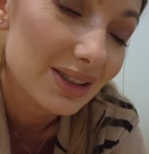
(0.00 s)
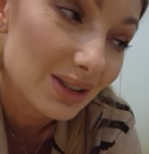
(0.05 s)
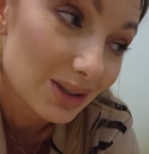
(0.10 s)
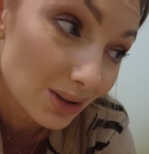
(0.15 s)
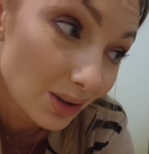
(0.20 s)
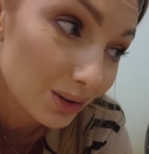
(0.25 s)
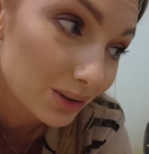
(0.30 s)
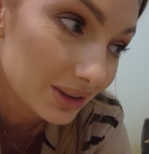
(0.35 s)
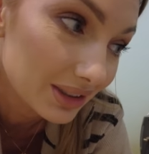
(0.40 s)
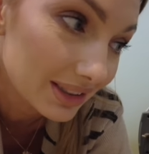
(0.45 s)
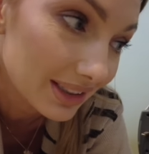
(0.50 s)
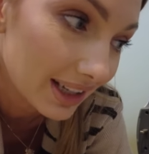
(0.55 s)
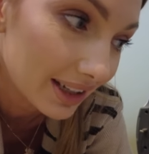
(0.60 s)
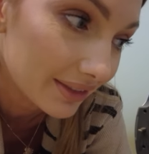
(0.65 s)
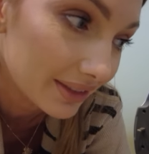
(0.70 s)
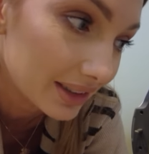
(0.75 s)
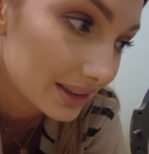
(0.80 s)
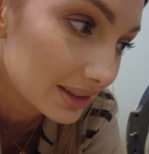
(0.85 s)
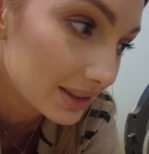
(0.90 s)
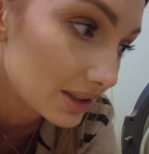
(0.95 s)
sody
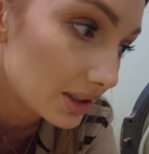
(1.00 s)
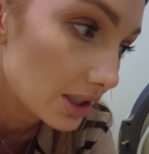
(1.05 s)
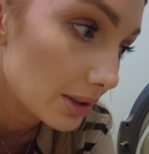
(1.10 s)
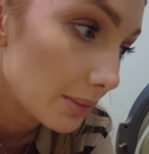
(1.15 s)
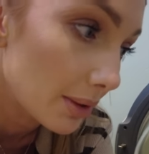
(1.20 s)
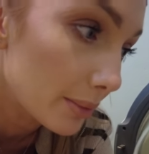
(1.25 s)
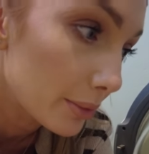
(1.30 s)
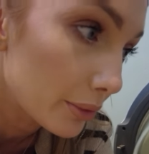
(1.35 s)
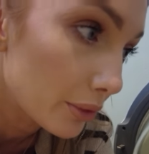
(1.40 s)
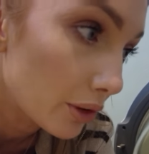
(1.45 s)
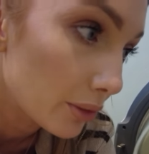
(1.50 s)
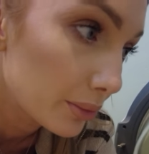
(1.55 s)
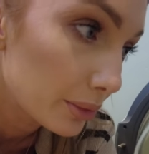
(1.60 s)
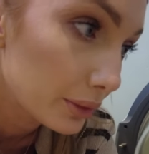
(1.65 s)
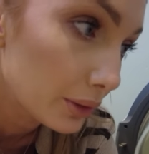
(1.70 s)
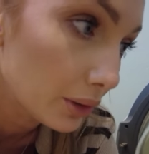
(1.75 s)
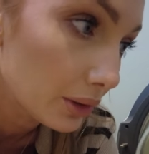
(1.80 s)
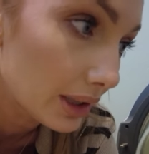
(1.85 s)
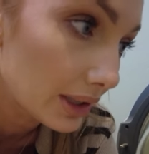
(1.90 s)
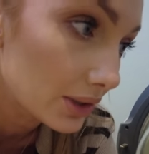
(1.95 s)
nawet trzeba byłoby
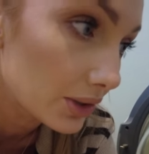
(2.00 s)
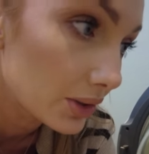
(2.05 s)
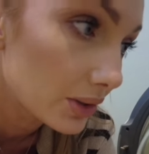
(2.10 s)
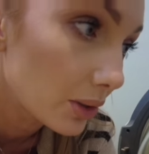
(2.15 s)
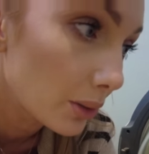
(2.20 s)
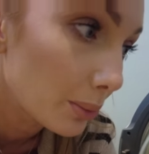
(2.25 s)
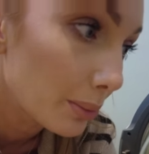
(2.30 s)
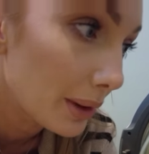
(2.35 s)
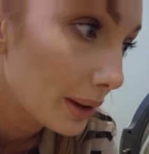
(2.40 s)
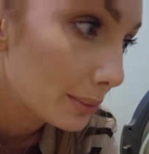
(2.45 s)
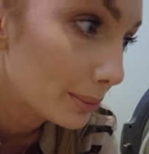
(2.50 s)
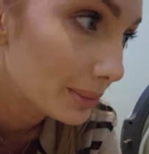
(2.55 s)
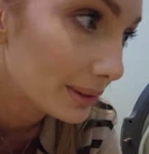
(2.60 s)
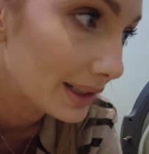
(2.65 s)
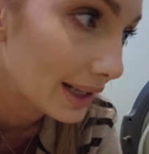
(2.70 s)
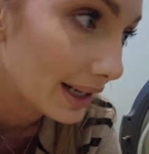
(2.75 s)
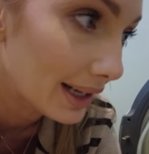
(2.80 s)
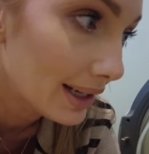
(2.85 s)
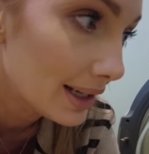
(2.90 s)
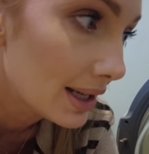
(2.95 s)
dodać do
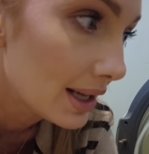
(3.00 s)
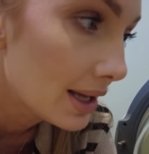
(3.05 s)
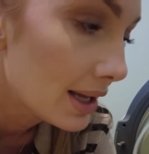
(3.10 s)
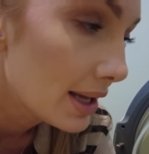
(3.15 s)
bębna.